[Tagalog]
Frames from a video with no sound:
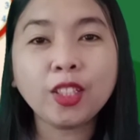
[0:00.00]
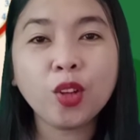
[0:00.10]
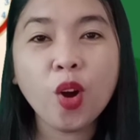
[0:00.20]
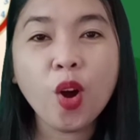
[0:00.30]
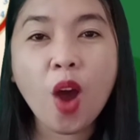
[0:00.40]

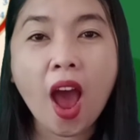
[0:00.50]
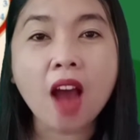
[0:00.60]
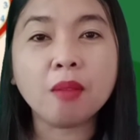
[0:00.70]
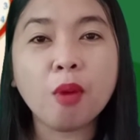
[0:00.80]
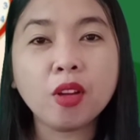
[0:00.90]
Ano
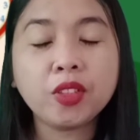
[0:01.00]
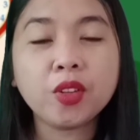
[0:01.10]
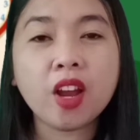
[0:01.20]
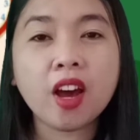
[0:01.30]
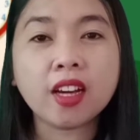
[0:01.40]
ang
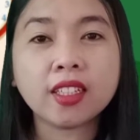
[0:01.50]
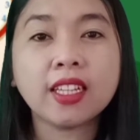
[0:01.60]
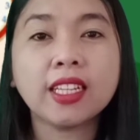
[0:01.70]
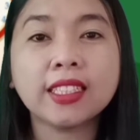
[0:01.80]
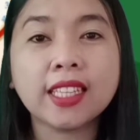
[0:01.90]

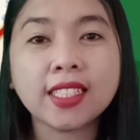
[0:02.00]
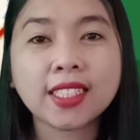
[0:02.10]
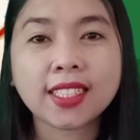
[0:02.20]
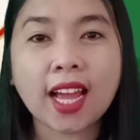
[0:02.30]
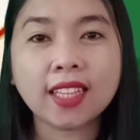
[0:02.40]
modular
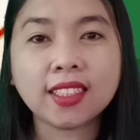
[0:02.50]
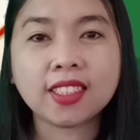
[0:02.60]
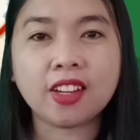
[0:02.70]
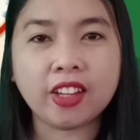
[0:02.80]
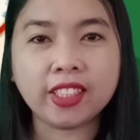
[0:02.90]

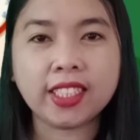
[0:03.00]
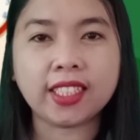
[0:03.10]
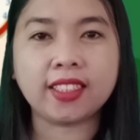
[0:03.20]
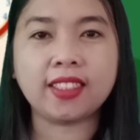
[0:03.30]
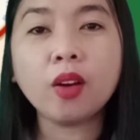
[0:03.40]
distance
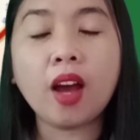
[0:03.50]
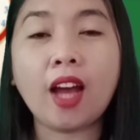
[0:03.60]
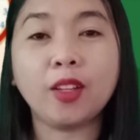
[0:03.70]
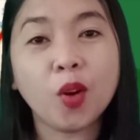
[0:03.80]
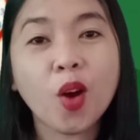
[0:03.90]
learning?
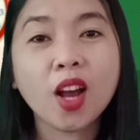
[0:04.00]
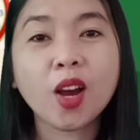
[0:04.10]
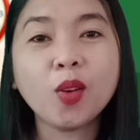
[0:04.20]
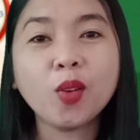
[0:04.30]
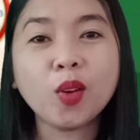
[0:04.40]
Ano
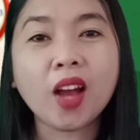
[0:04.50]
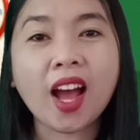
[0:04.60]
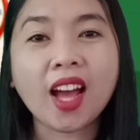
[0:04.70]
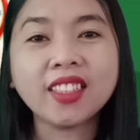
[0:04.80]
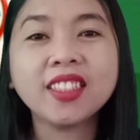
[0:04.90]
ang
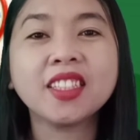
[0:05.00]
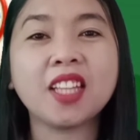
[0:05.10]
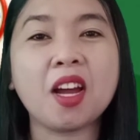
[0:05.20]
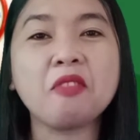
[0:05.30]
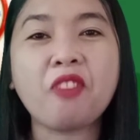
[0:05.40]
kahulugan
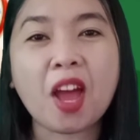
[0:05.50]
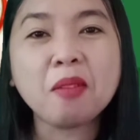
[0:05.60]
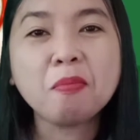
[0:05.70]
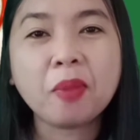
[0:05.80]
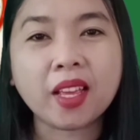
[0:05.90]
ng
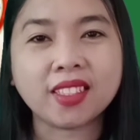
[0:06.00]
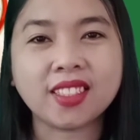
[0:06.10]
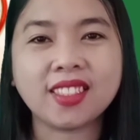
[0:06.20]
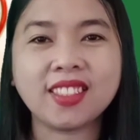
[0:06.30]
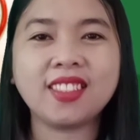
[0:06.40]
5
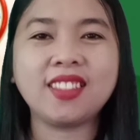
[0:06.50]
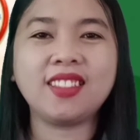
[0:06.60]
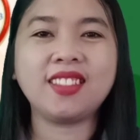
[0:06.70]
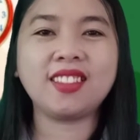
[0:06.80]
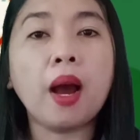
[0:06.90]
P's?
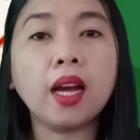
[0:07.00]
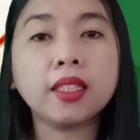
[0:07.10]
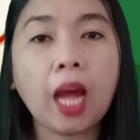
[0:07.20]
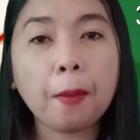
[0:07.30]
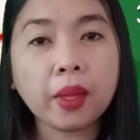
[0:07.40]

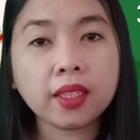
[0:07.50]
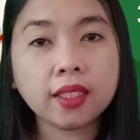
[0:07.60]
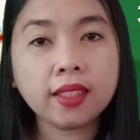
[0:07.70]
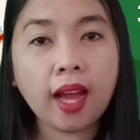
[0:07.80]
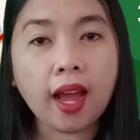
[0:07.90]
Mga ah, dapat
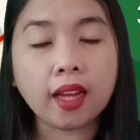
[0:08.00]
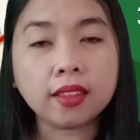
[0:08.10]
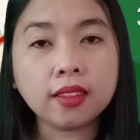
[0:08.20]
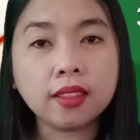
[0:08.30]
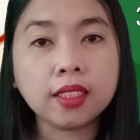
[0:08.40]

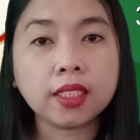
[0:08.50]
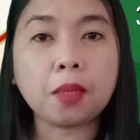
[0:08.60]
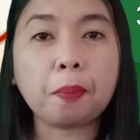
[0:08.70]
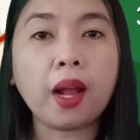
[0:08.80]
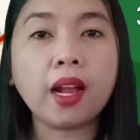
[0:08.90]
tandaan
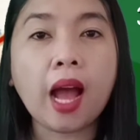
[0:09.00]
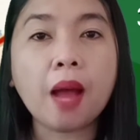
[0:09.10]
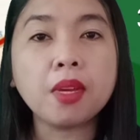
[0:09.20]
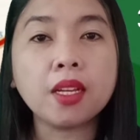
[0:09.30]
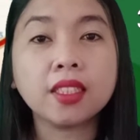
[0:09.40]
sa
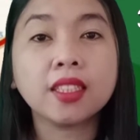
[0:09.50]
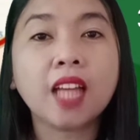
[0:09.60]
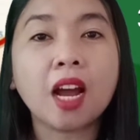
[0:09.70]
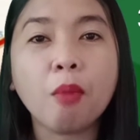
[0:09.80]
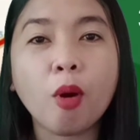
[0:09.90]
paggamit
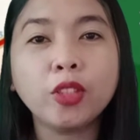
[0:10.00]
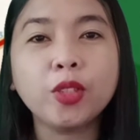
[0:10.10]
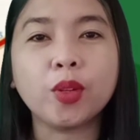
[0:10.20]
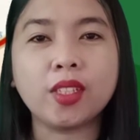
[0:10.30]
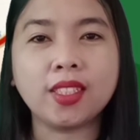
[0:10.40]
ng
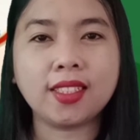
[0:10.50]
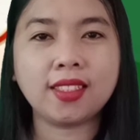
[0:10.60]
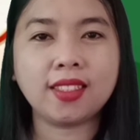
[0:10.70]
module.